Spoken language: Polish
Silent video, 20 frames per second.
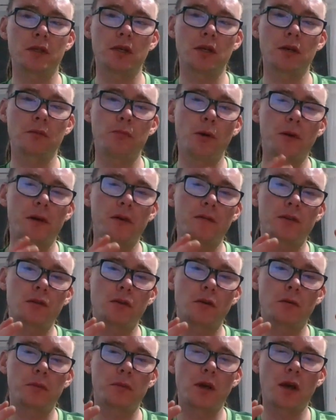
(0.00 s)
popraw
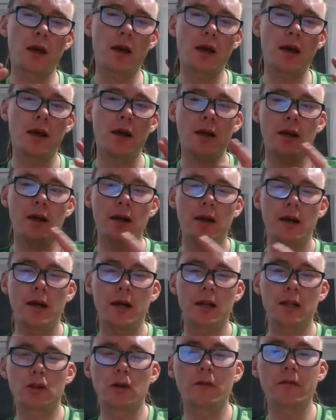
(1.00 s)
sobie e,
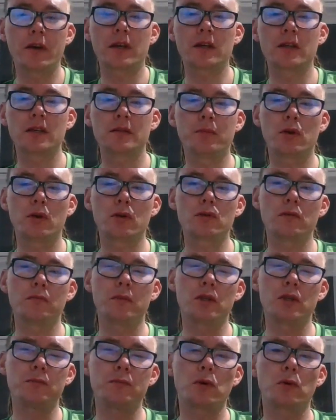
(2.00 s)
to, w jaki sposób masz
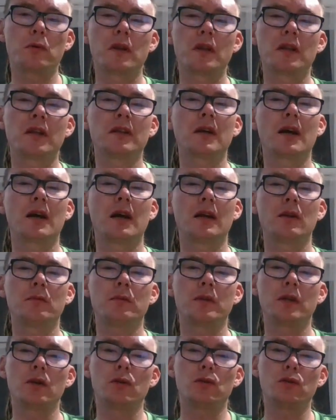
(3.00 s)
pokładany kanał na
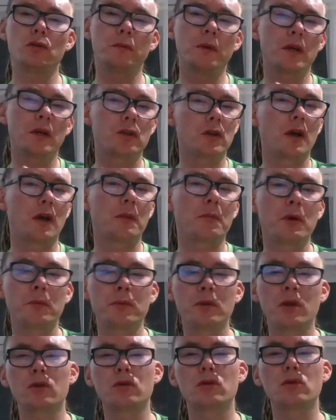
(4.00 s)
YouTubie, czy albo
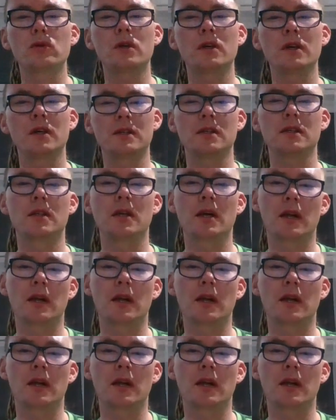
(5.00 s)
miniaturki, etc.